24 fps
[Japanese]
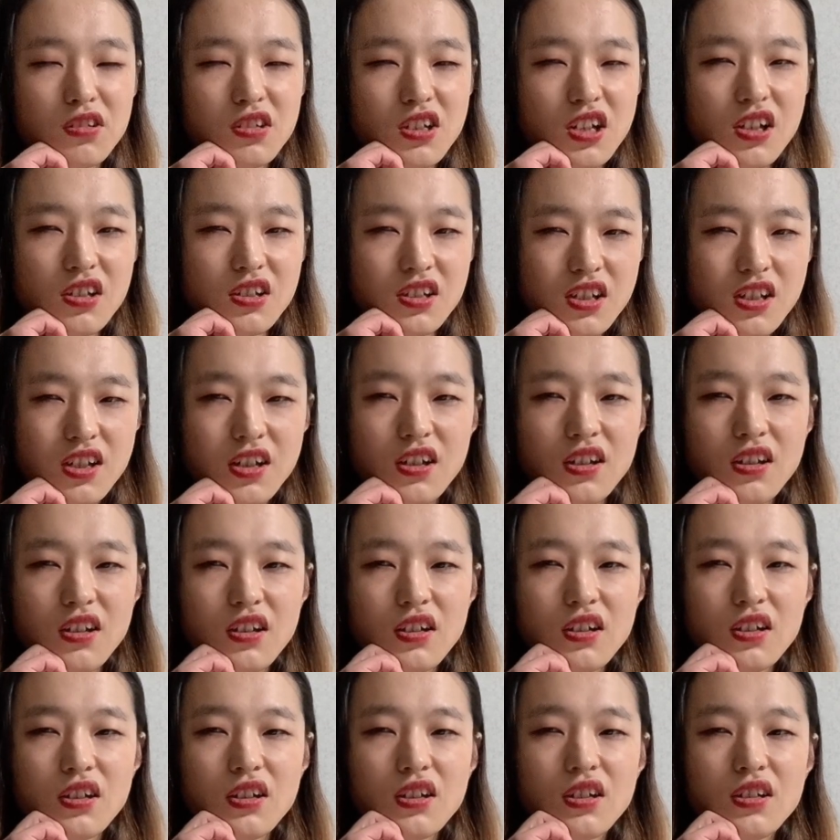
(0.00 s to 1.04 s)
そうやし
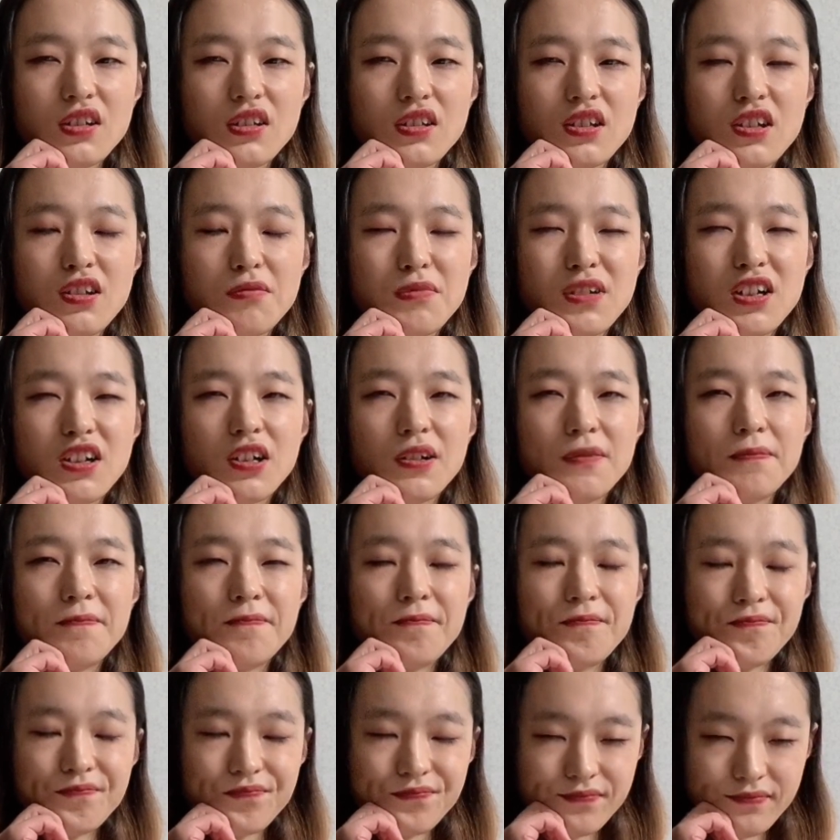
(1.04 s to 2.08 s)
でま
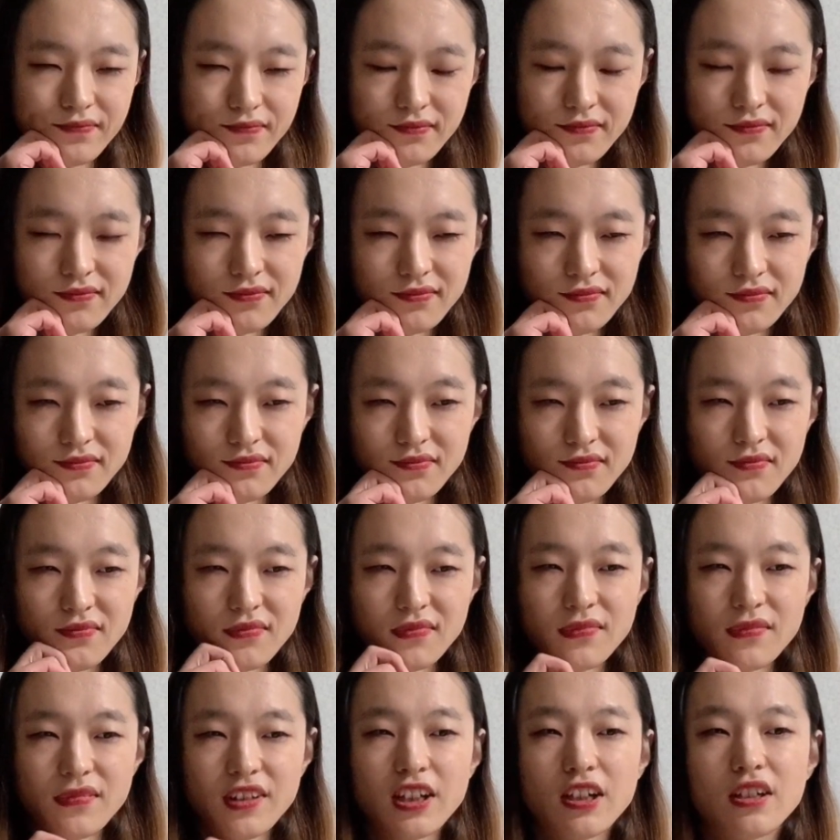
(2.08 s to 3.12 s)

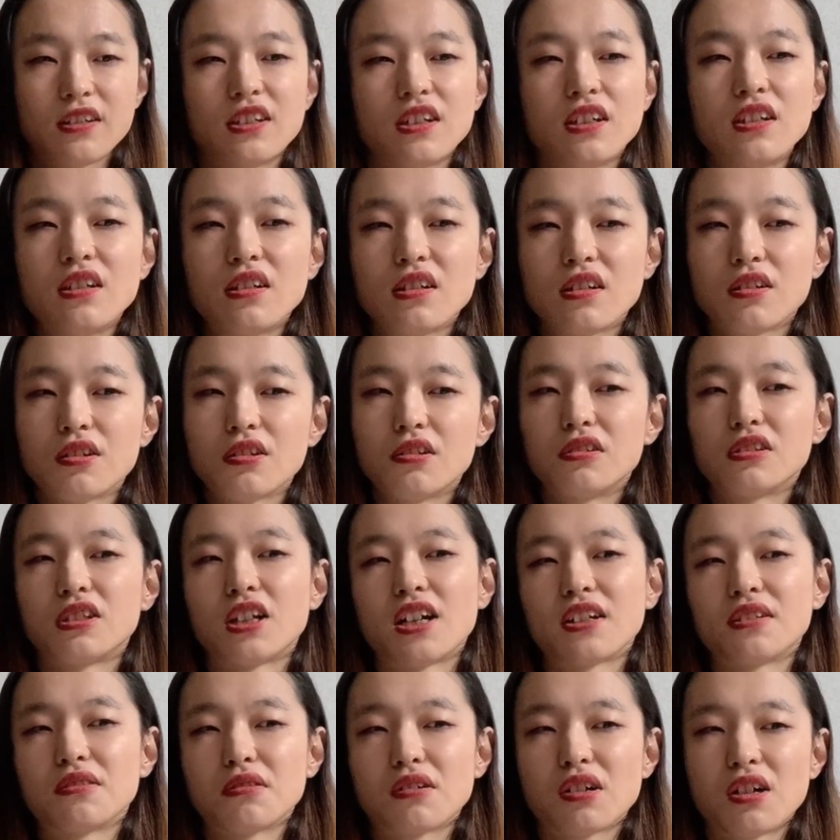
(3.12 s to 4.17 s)
あ何兄弟
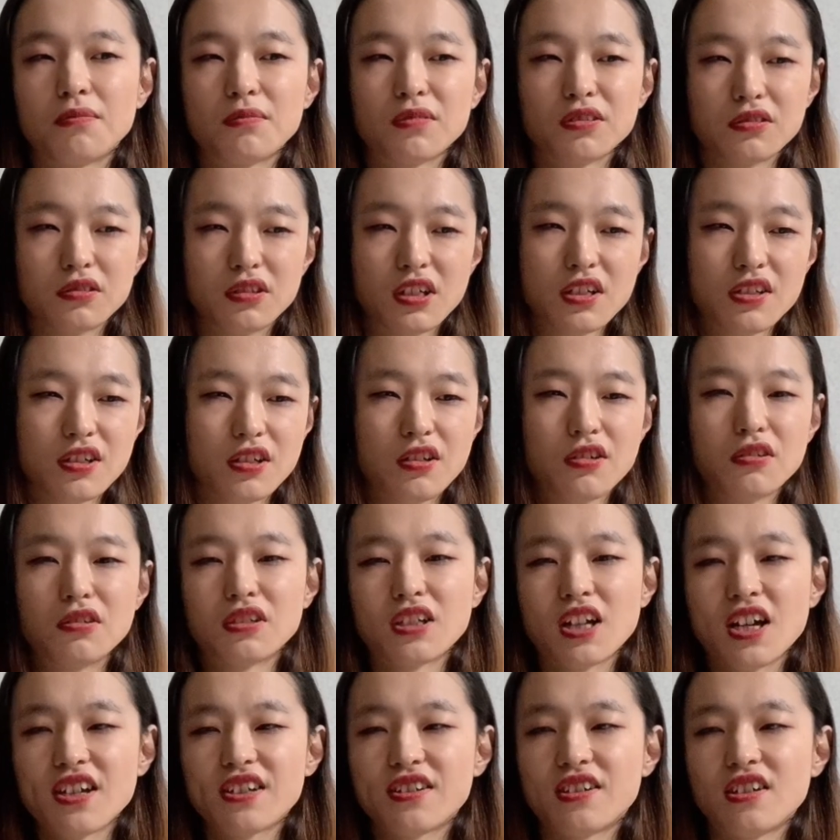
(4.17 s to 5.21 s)
とかもそうやし兄
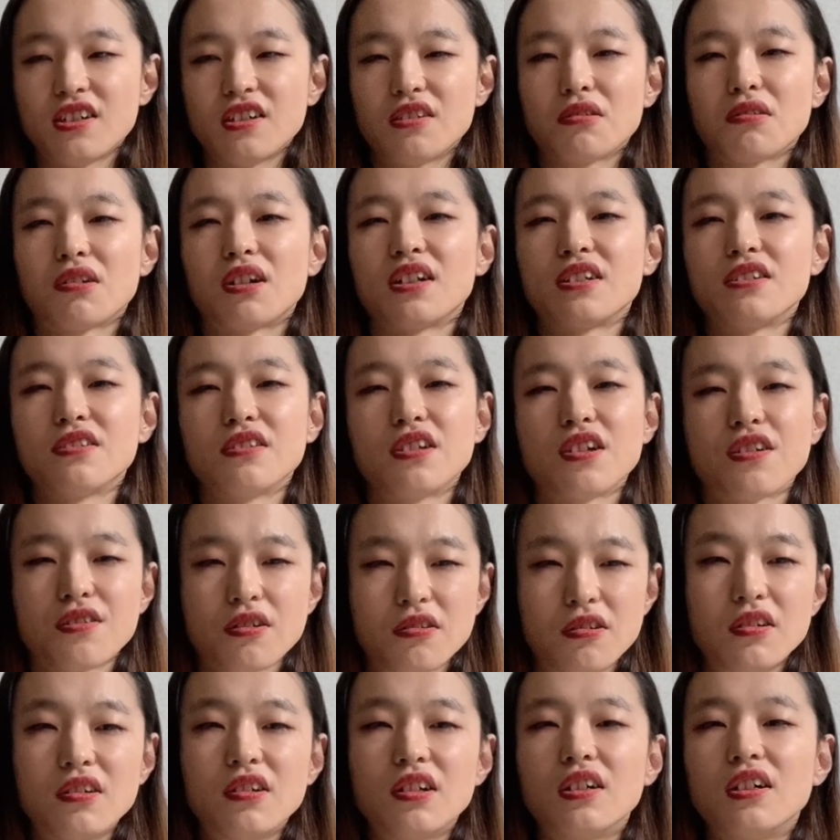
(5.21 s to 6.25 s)
弟児とか言うで
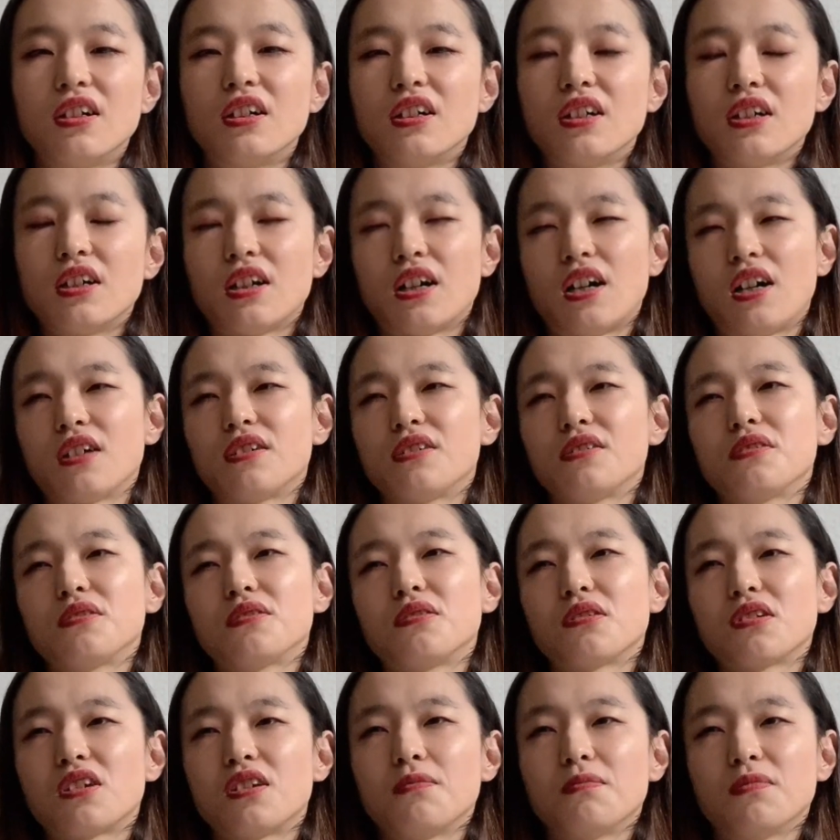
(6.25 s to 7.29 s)
しょああいう
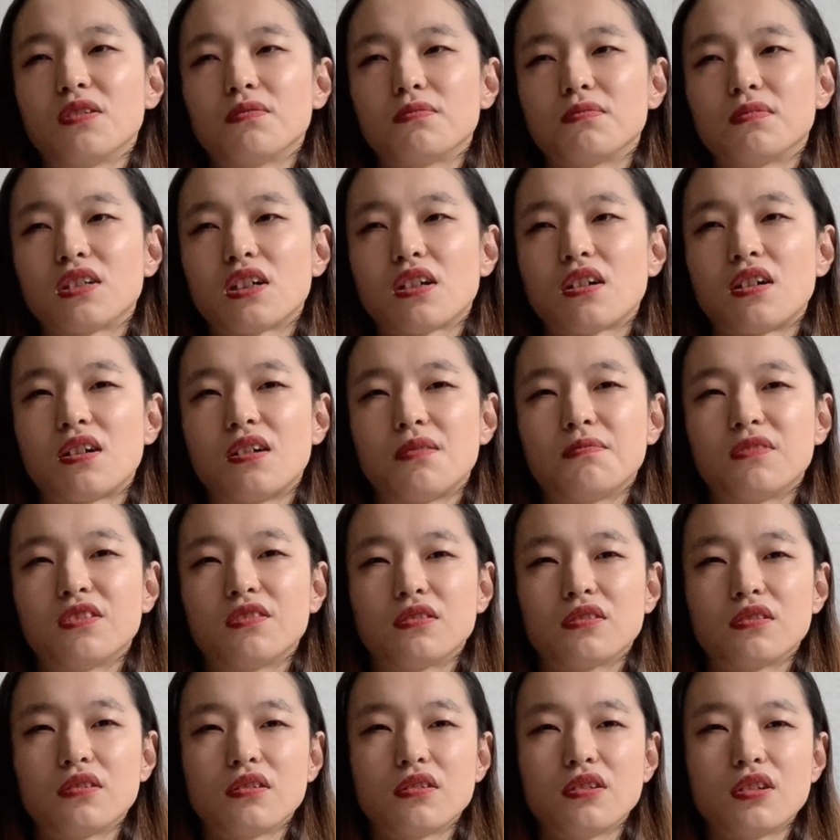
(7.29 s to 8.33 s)
時もだからもう
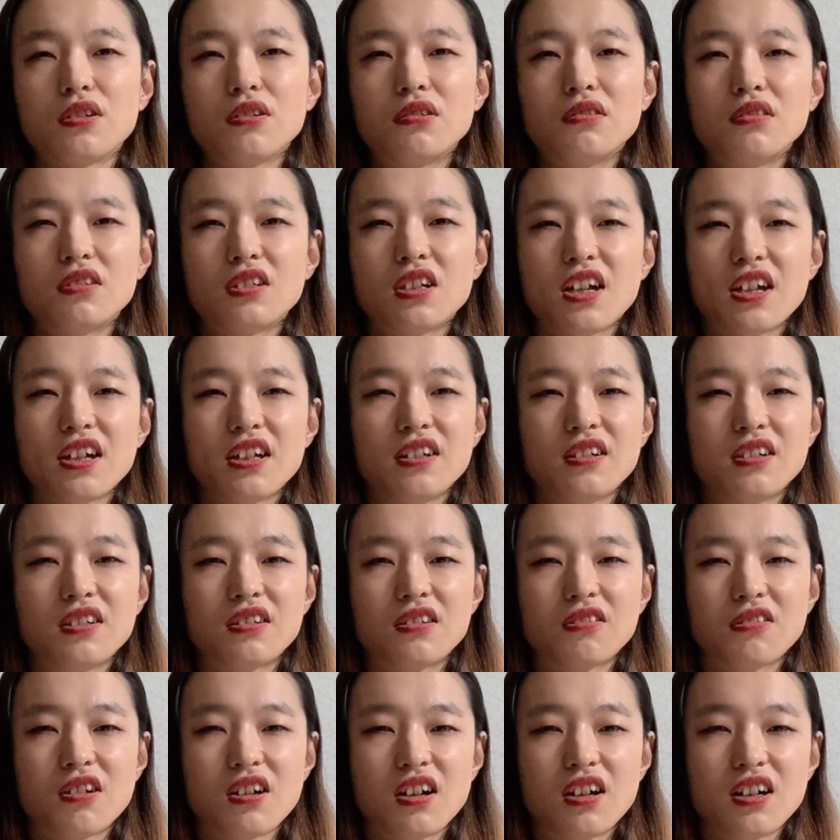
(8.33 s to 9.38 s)
兄弟
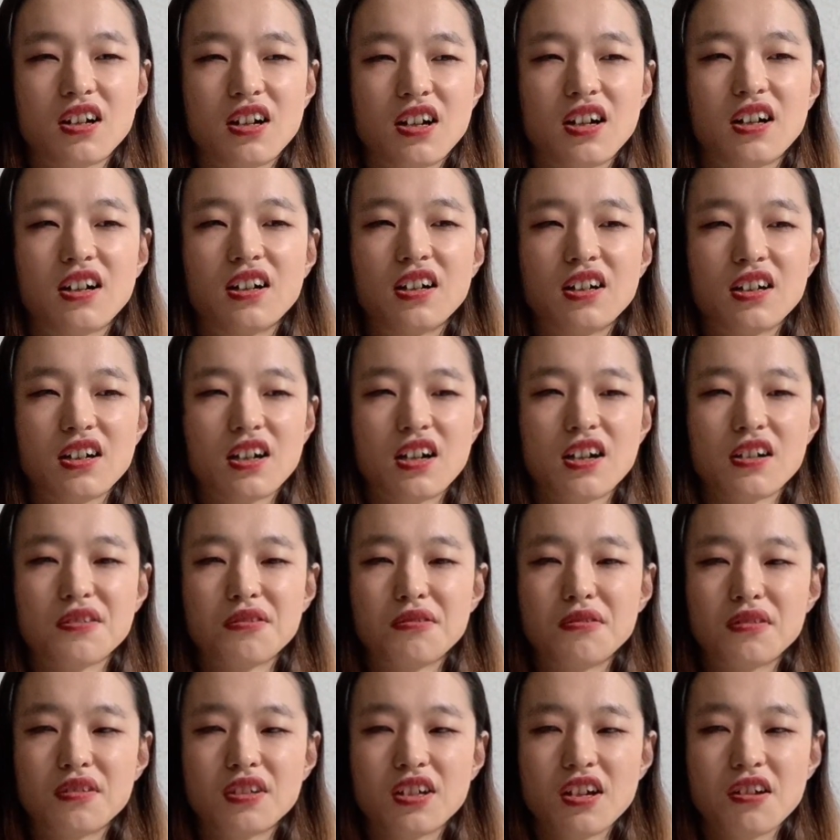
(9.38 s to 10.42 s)
とかが過
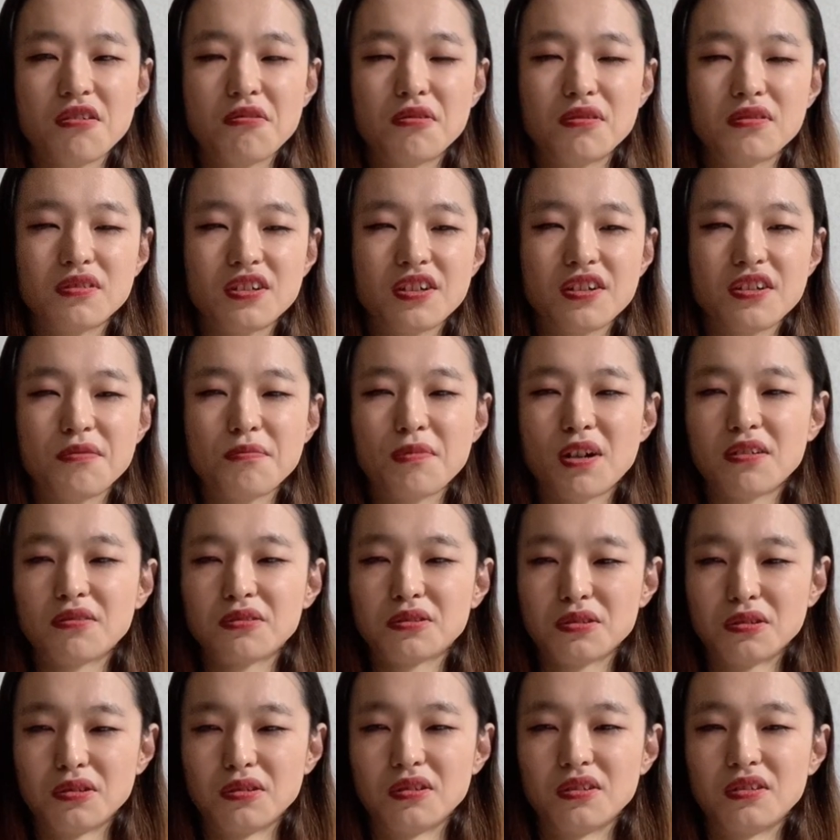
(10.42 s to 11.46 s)
剰にへこんでしまう
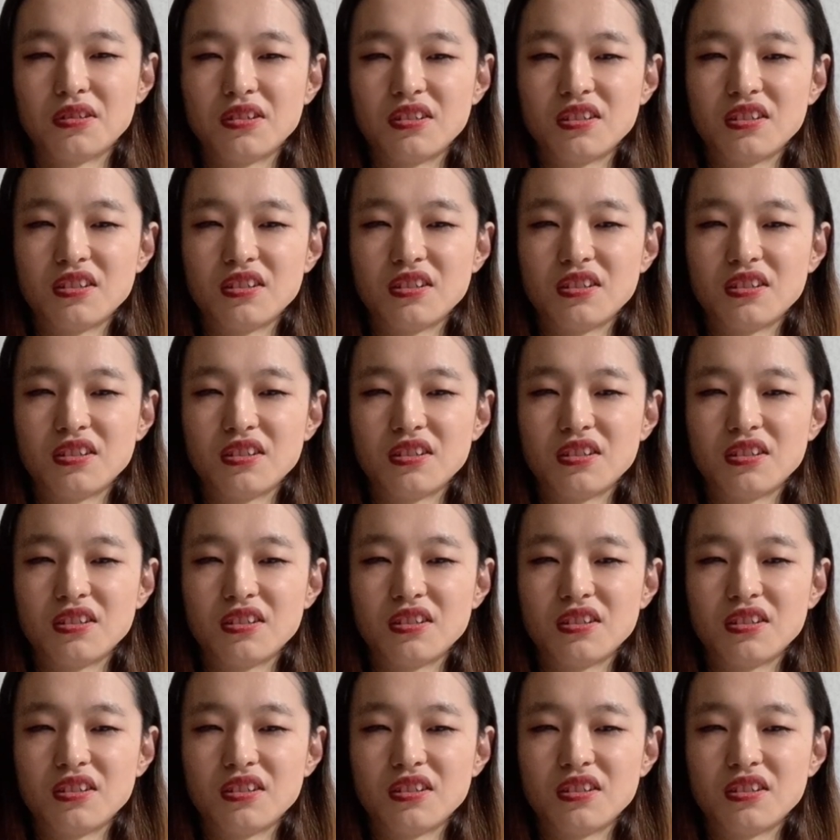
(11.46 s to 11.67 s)
と